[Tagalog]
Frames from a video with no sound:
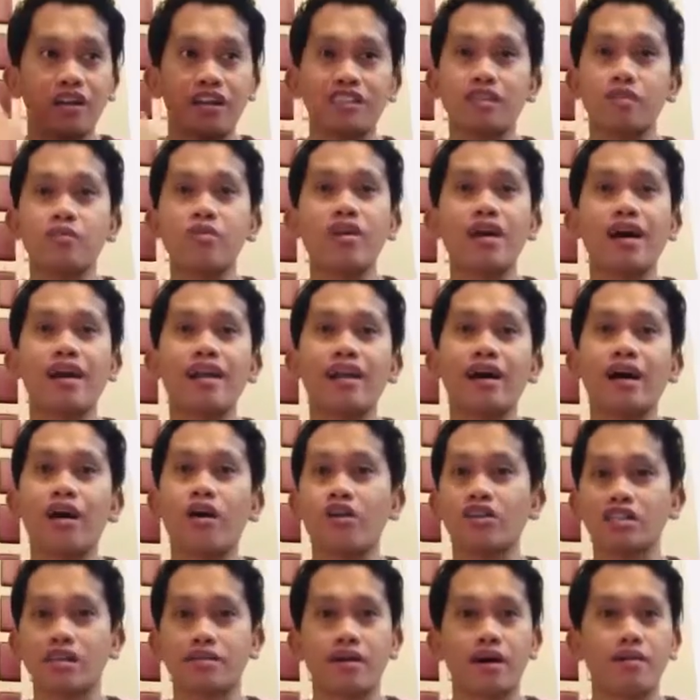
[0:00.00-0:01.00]
simula lang ako
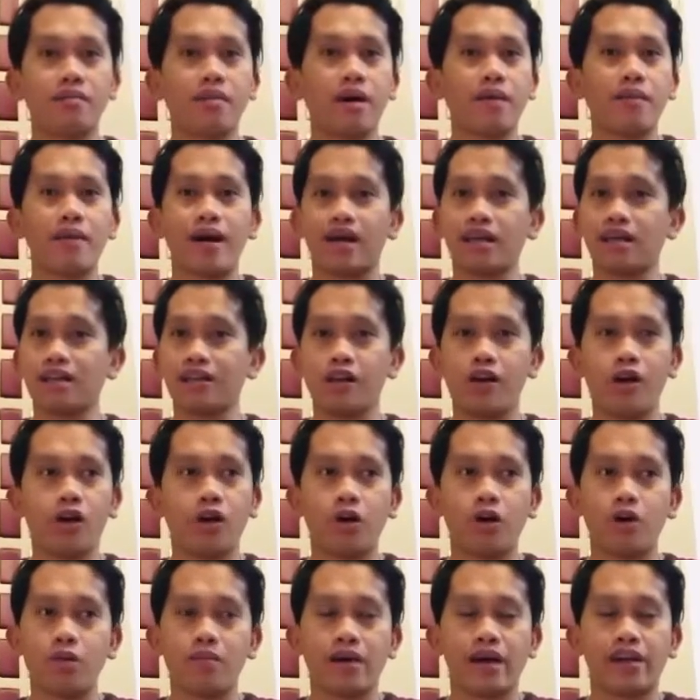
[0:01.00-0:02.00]
sa bababa, hindi ako
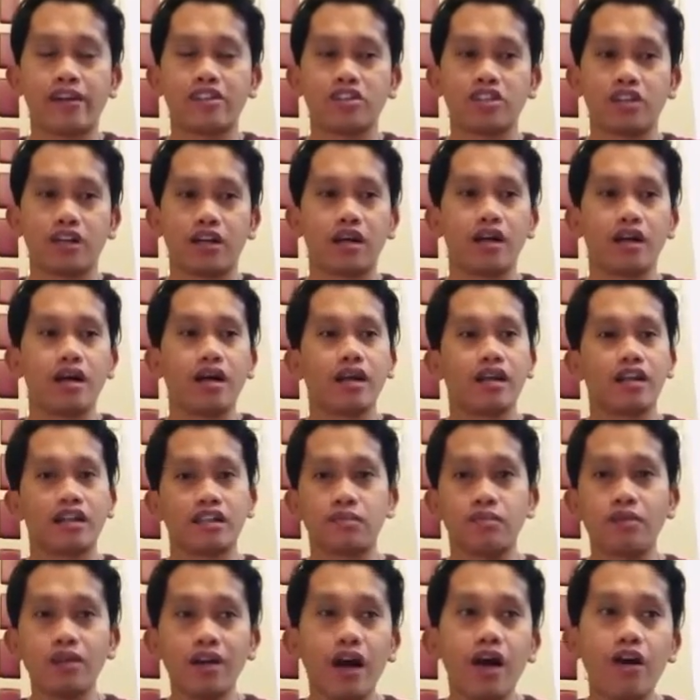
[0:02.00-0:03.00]
manager.
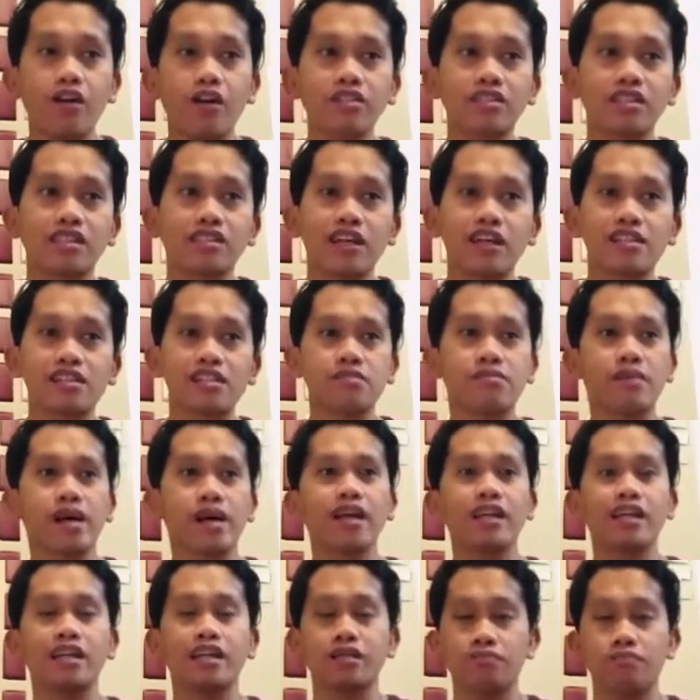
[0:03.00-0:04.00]
Nagsimula ako sa salesman,
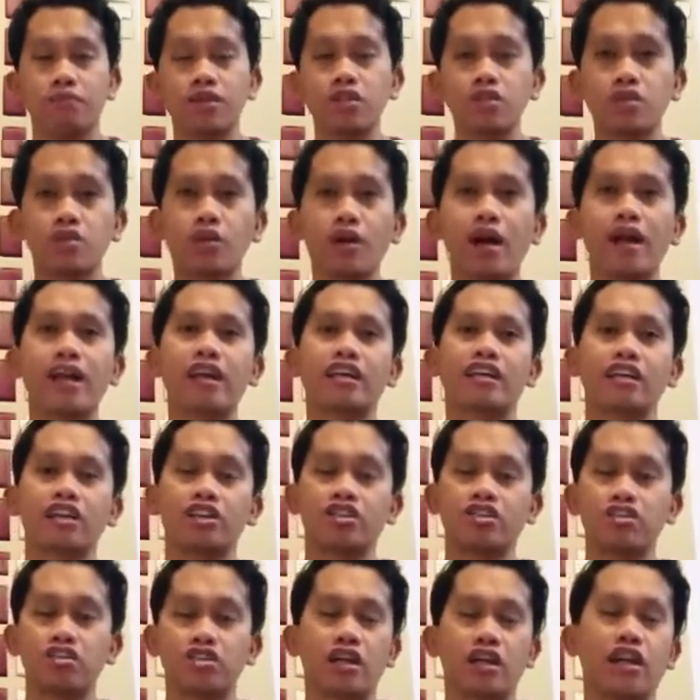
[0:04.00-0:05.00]
naging visual, naging in
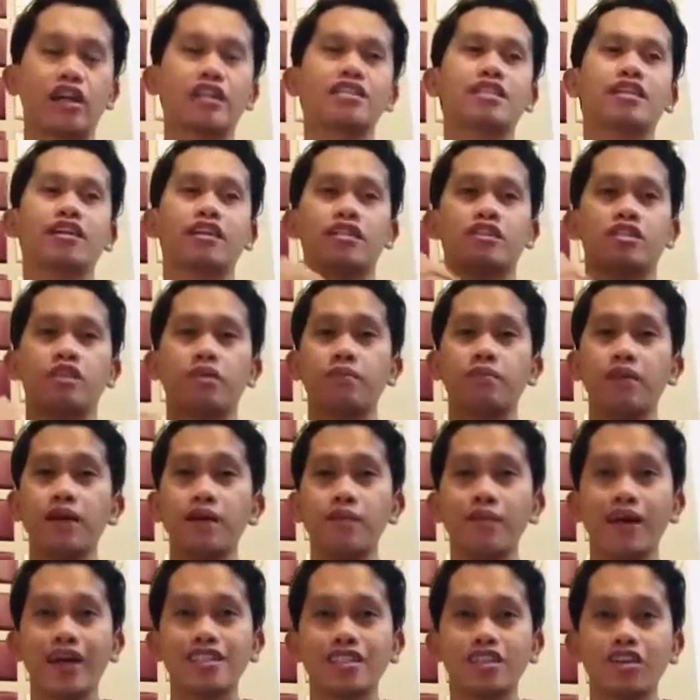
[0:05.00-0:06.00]
charge, naging
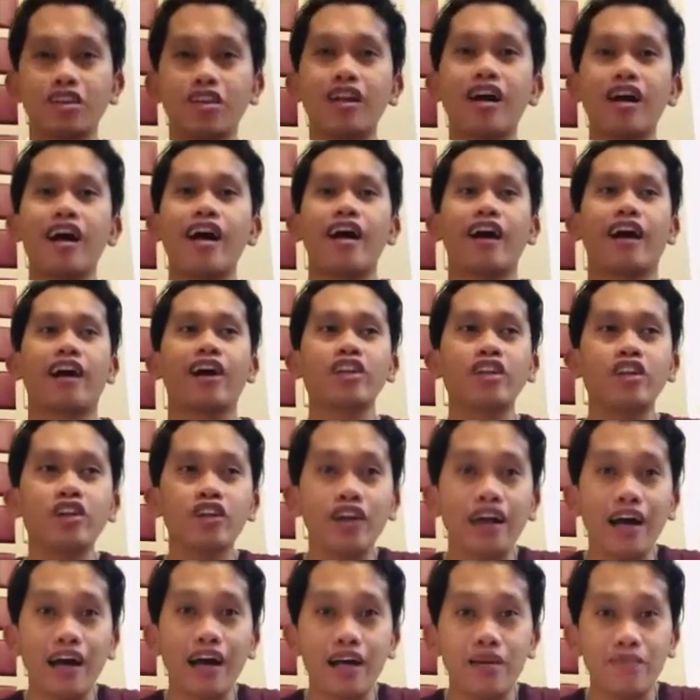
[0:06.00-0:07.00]
supervisor, ngayon
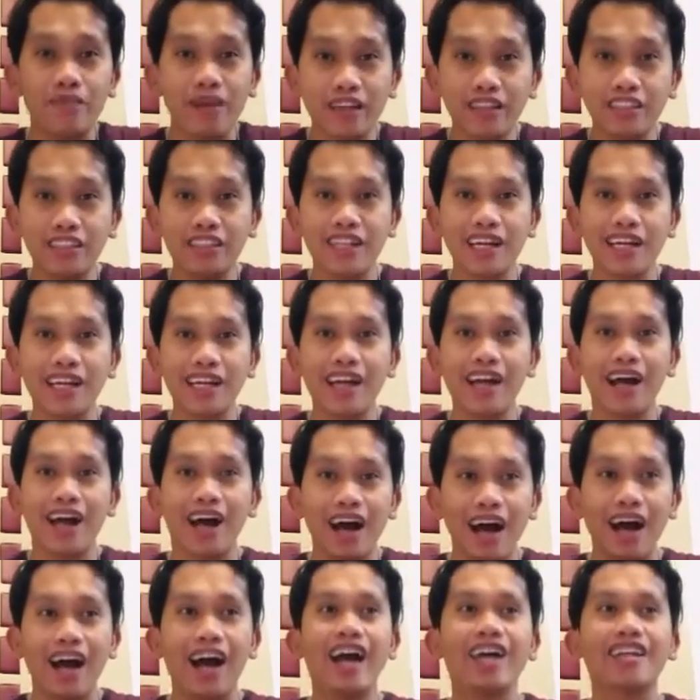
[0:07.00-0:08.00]
ay manager na
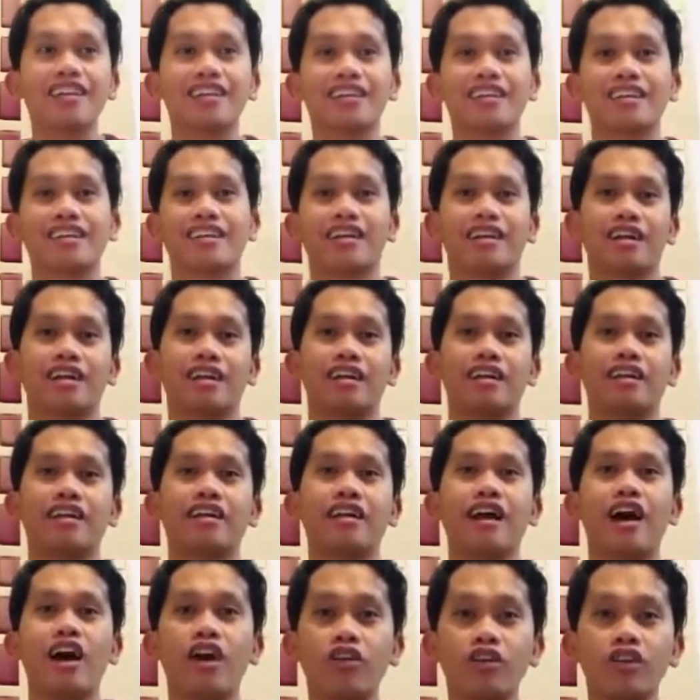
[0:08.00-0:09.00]
at
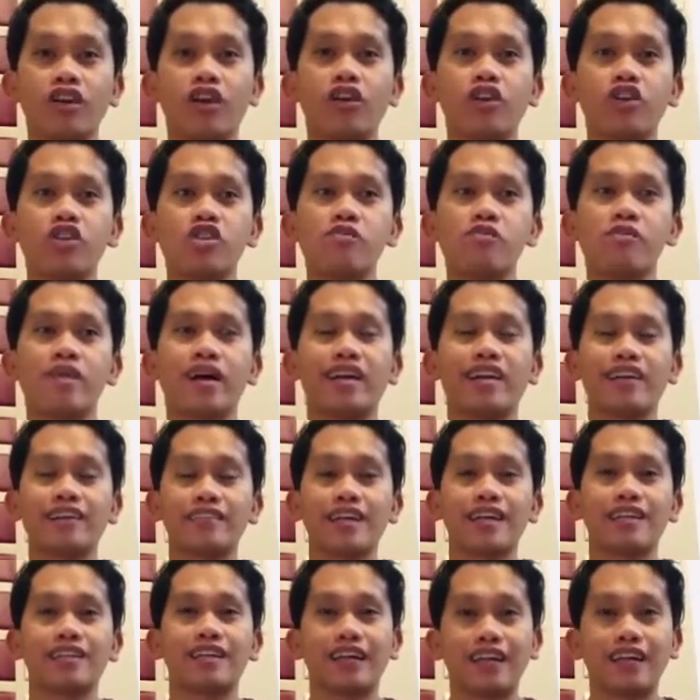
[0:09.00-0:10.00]
ako na ho yung mga
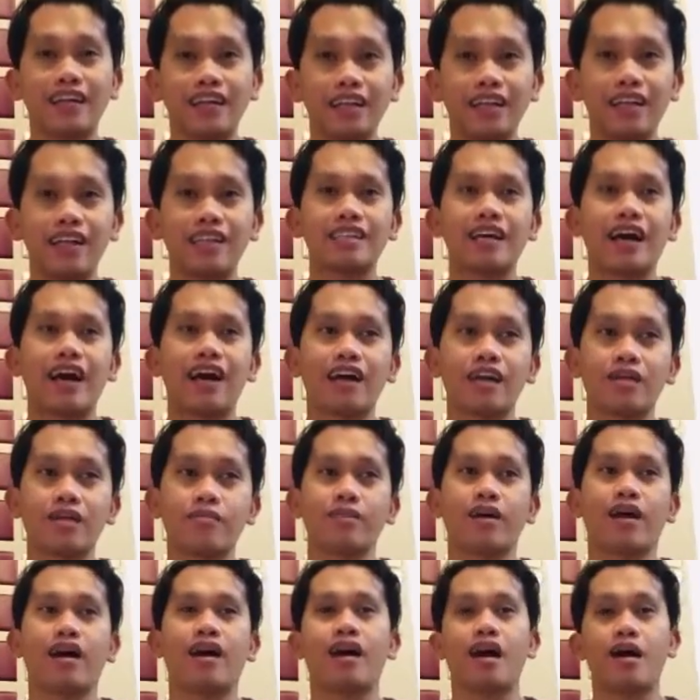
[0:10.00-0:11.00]
nagtitraining sa akin
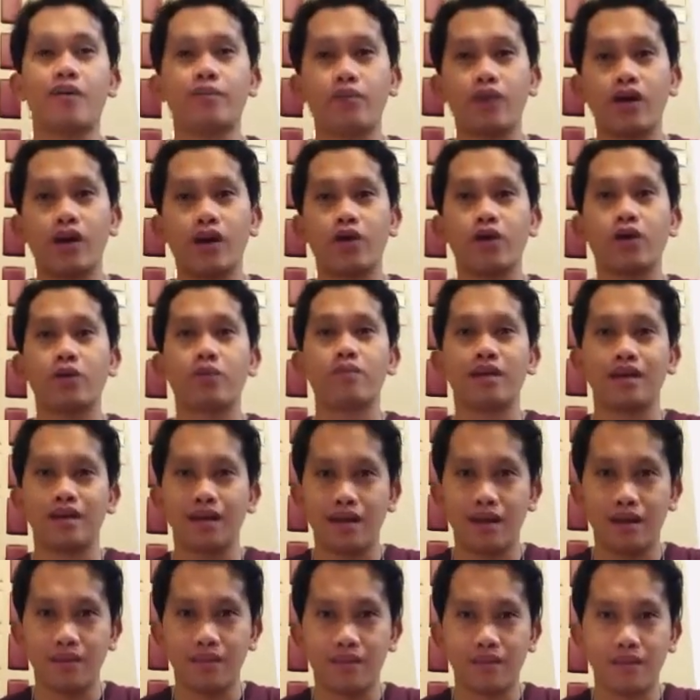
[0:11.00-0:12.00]
mga kapwa ko PA.
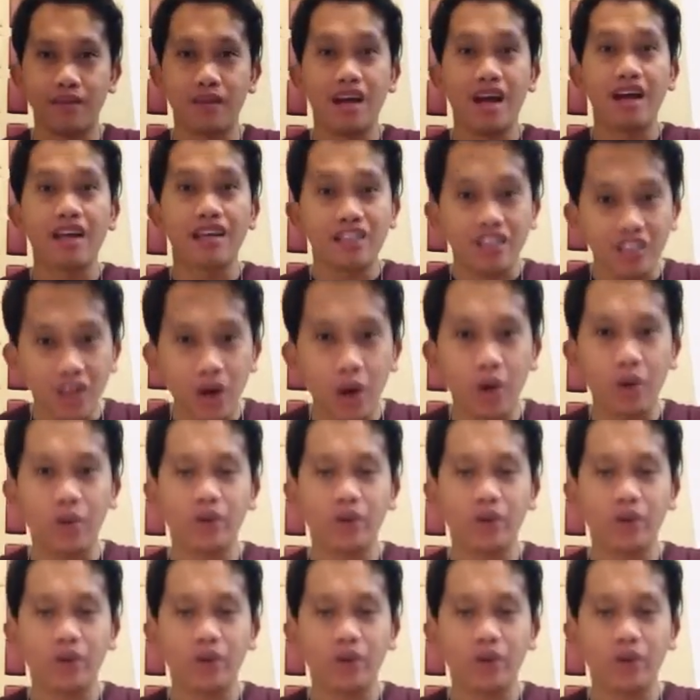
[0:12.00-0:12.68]
Yun!